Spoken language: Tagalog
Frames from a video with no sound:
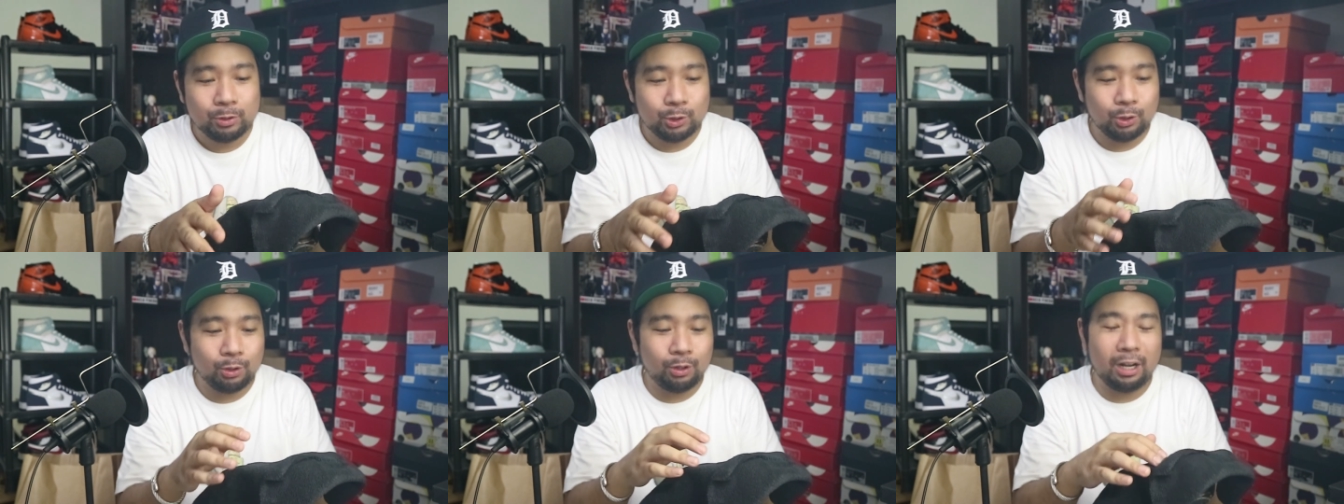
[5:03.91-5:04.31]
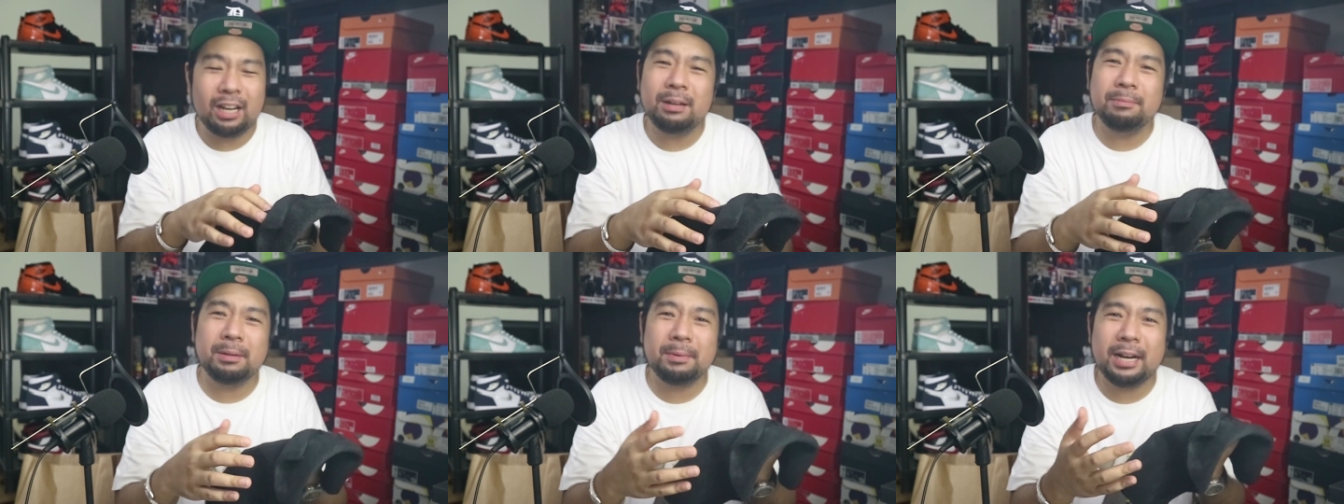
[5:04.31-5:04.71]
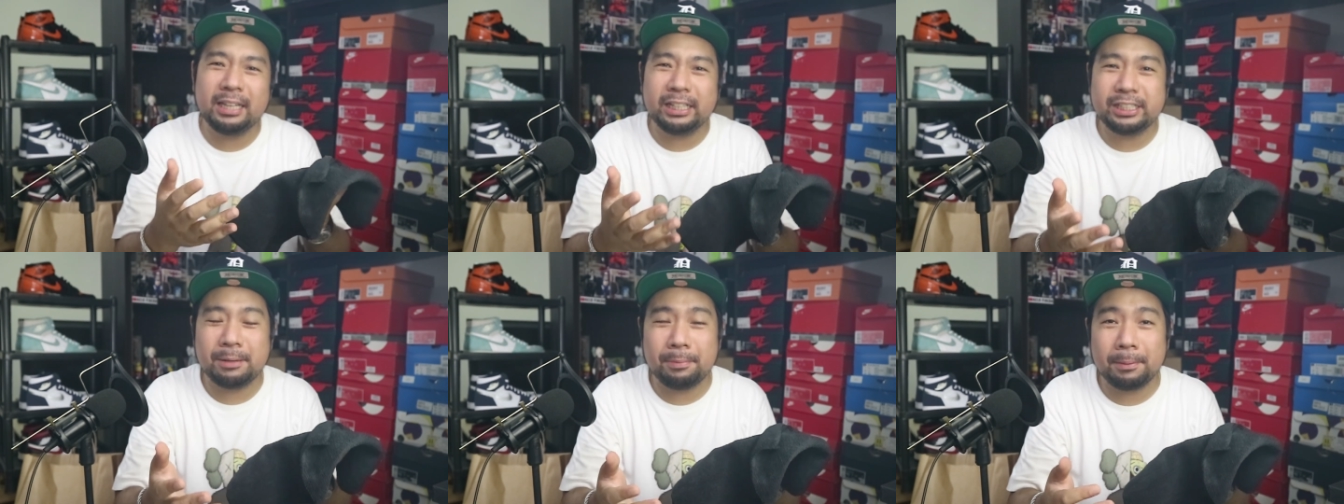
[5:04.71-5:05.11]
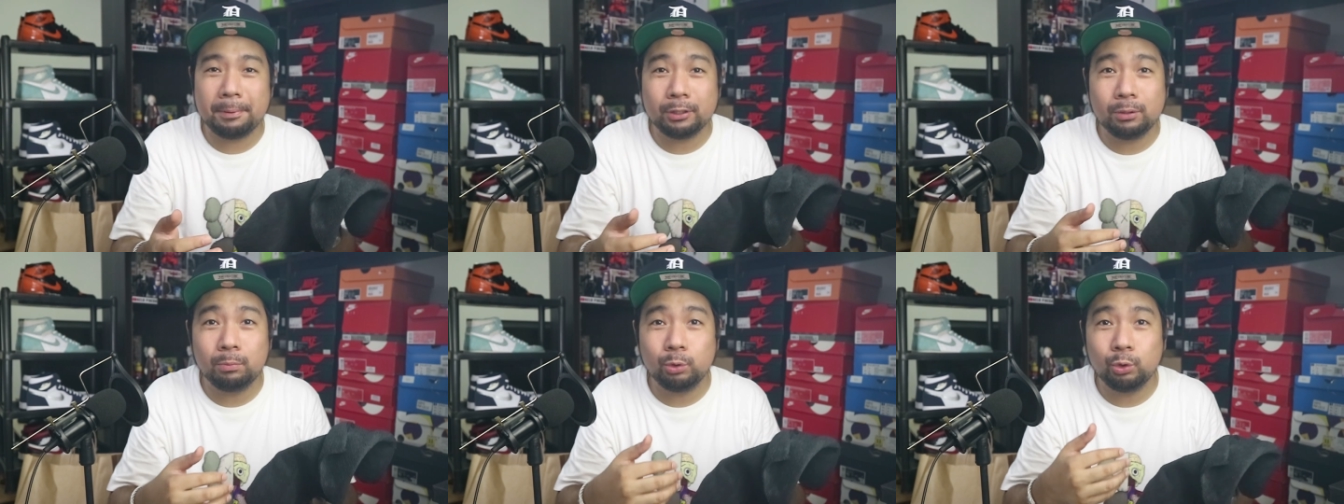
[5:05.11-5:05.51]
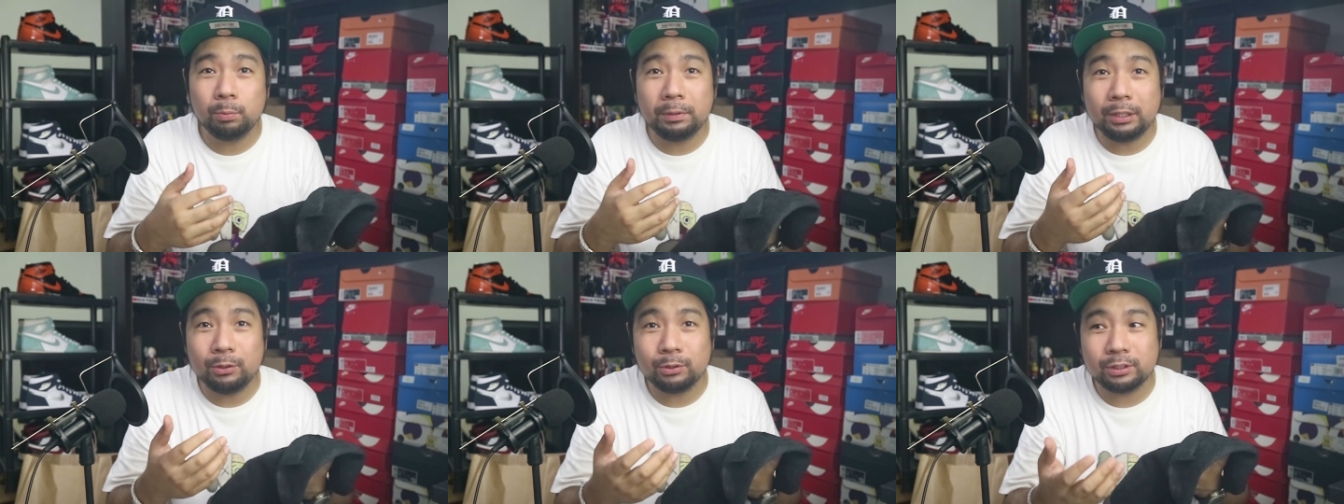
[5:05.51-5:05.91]
So, alam naman natin syempre pag
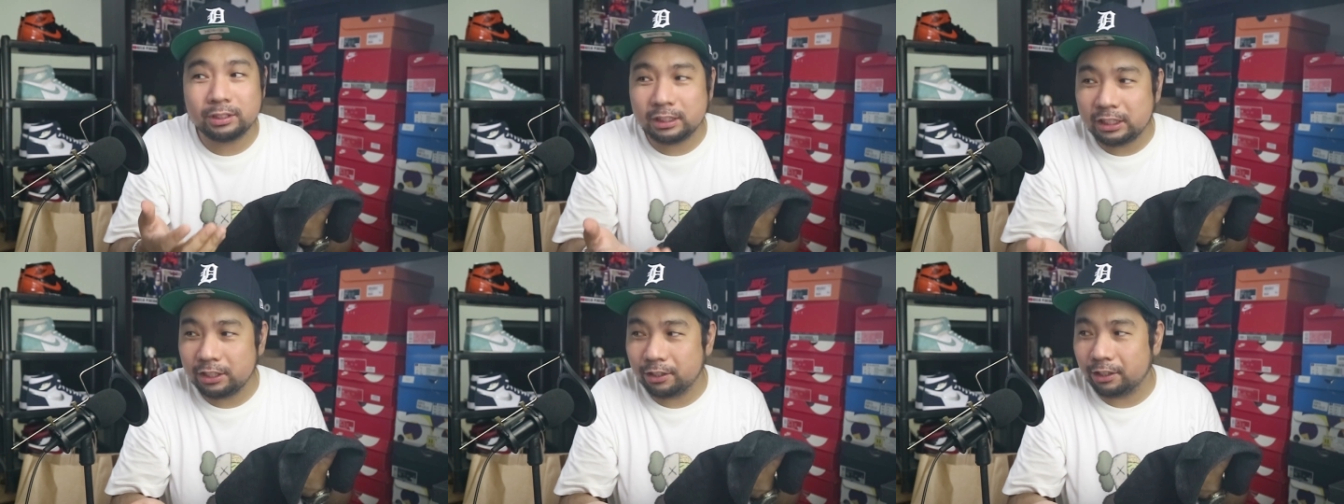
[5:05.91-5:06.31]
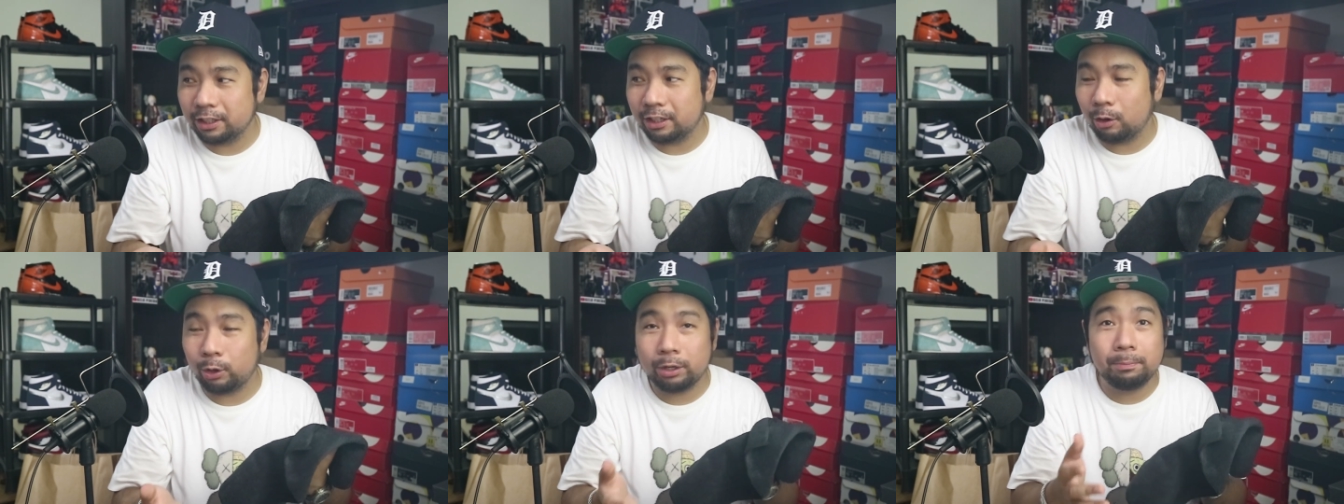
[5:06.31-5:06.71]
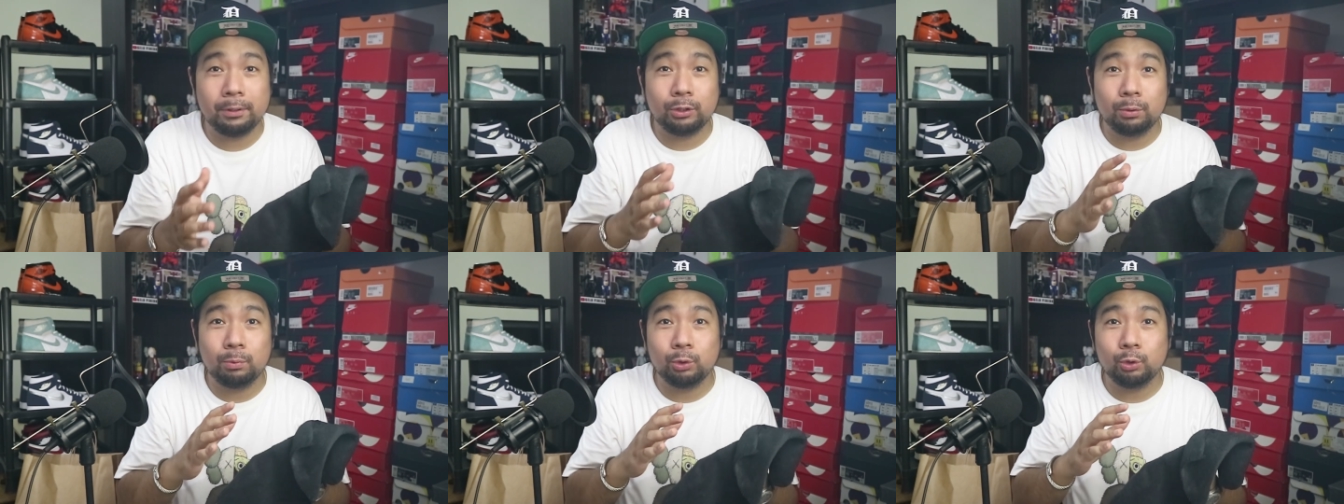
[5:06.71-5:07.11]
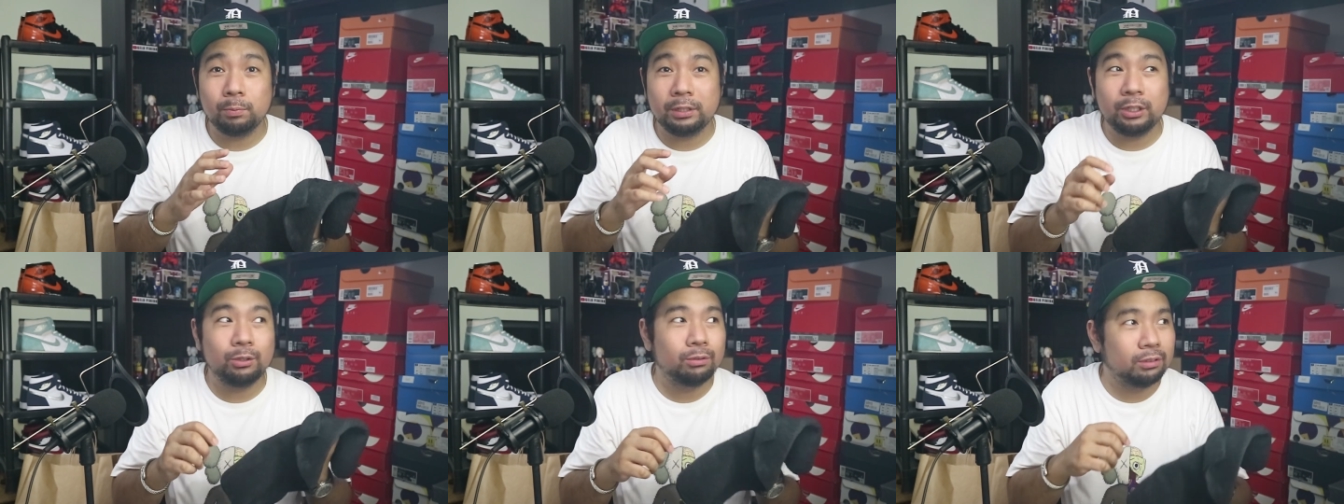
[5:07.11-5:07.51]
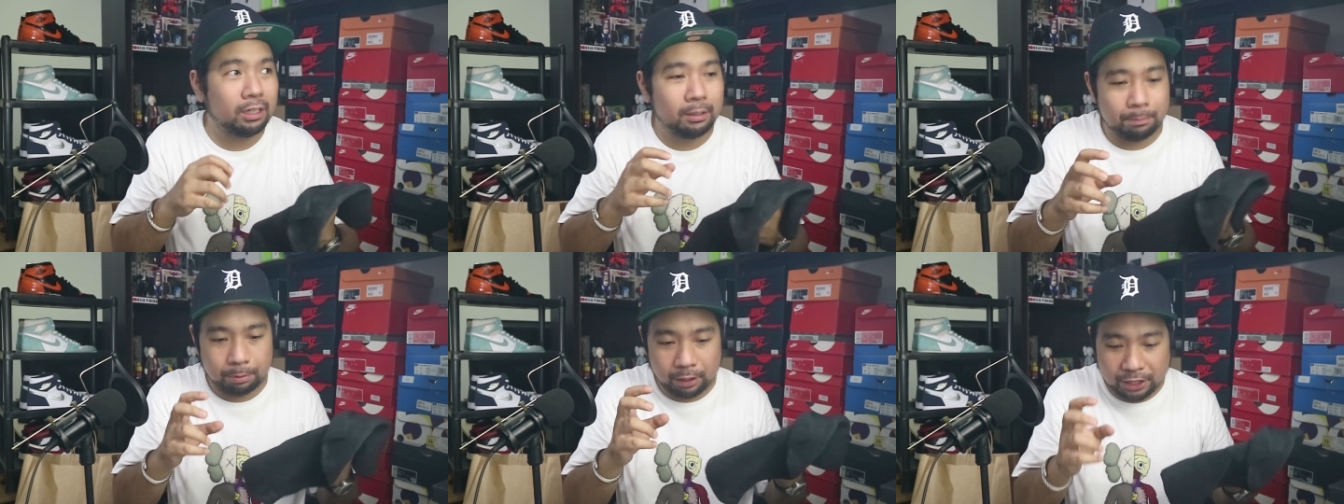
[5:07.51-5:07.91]
dumudumi yung sneaker or dumudumi yung
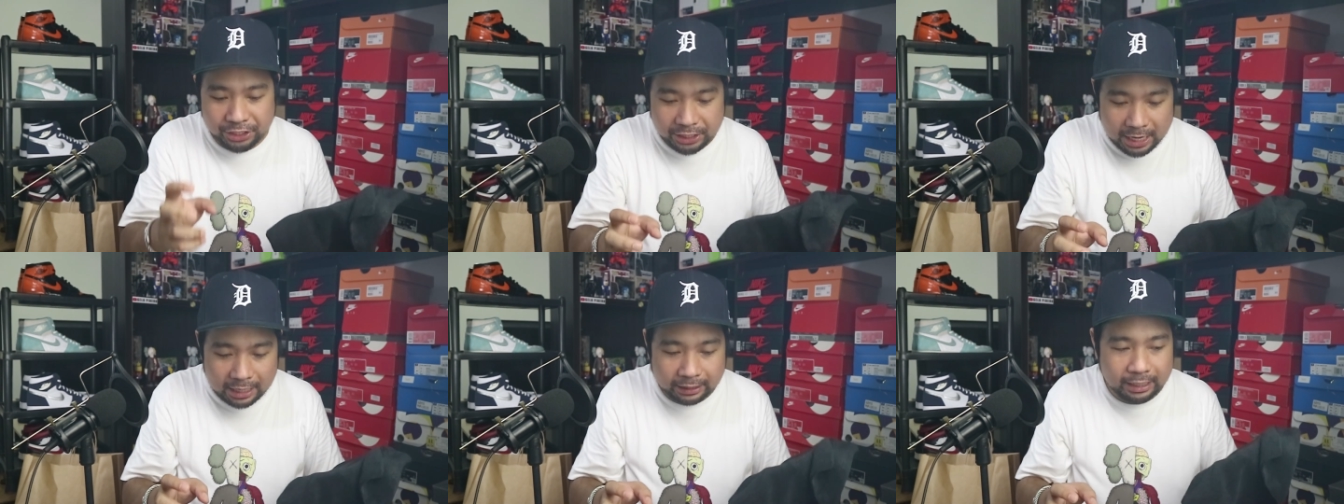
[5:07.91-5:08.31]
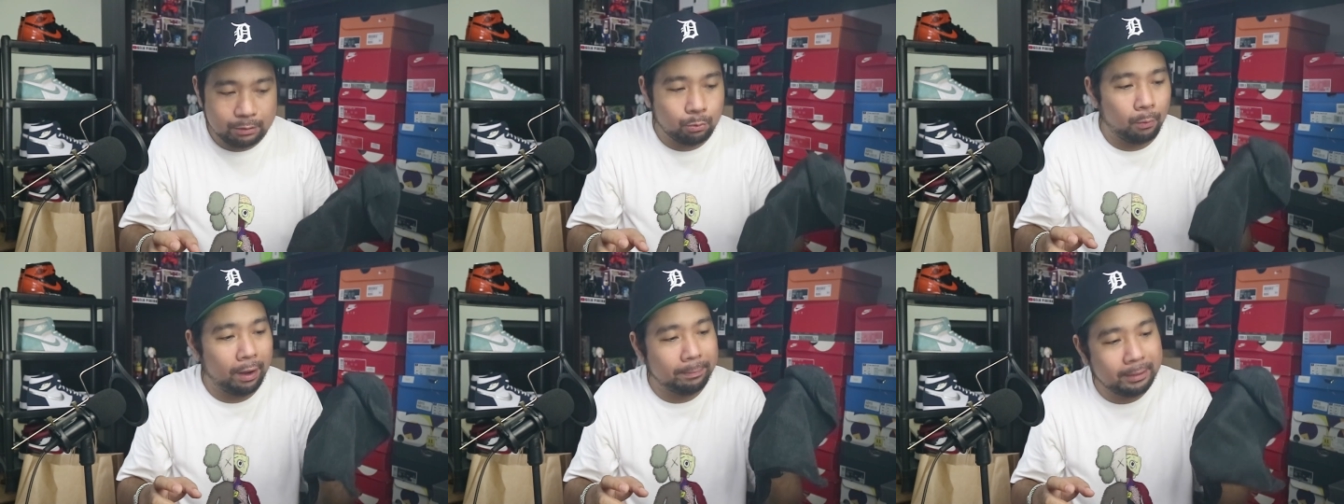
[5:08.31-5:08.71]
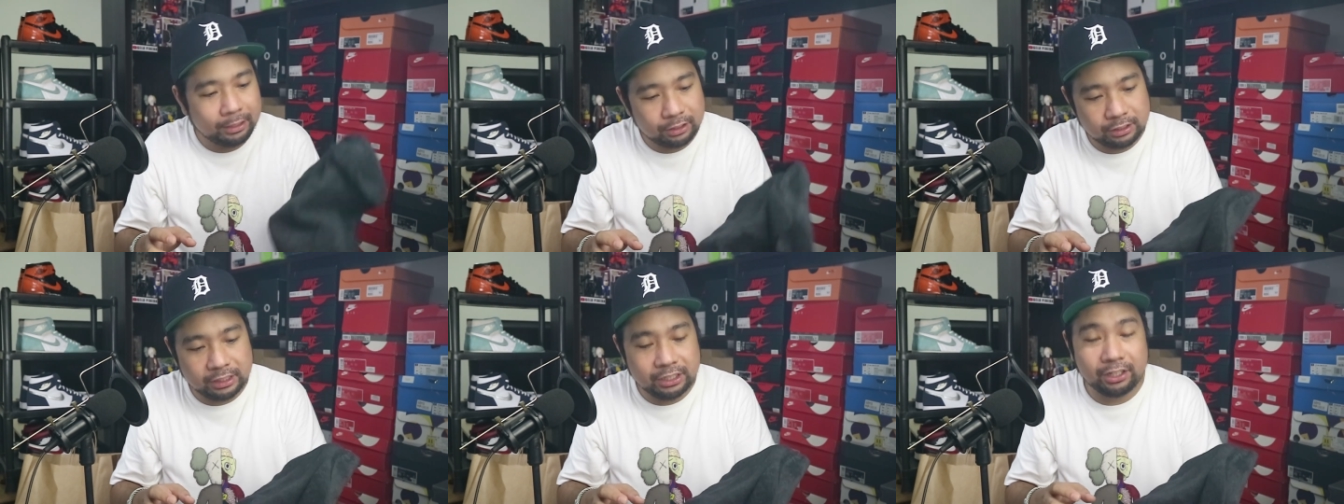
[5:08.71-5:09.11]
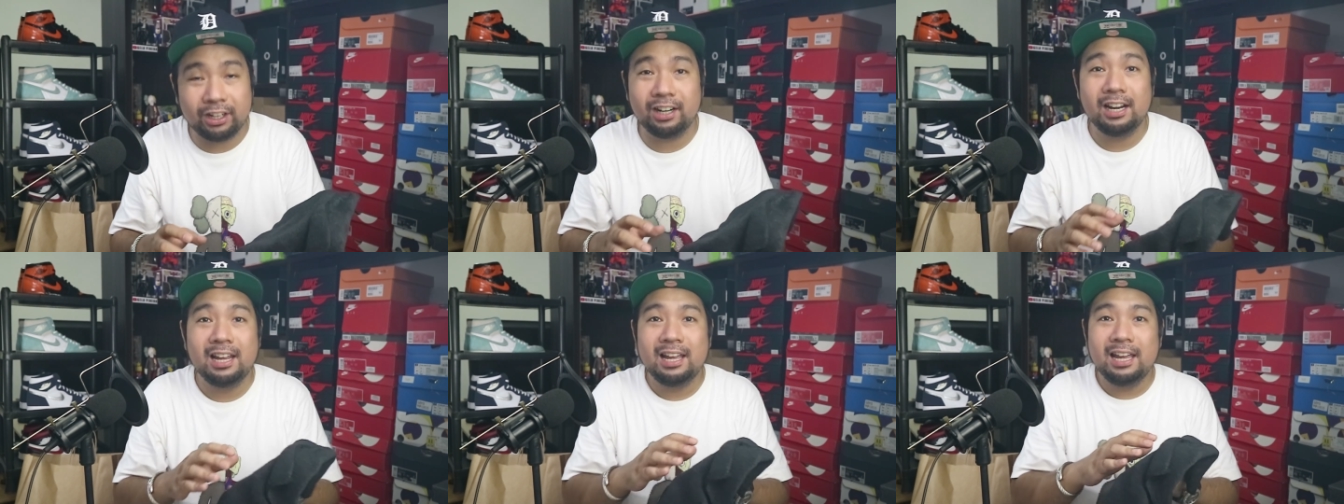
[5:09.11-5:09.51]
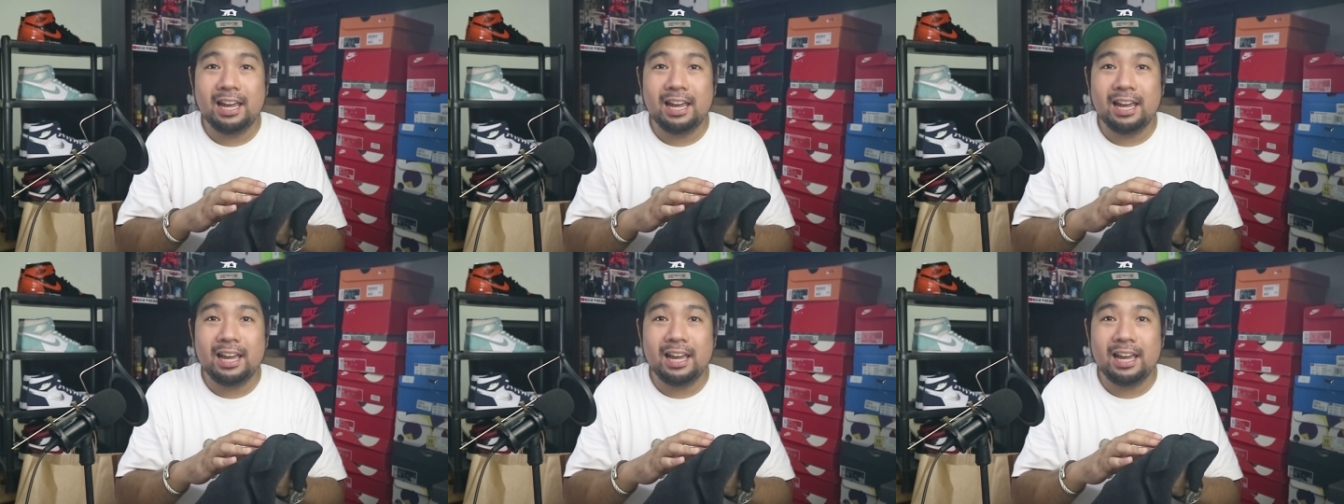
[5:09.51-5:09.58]
uh, brush natin, wipe natin sneaker,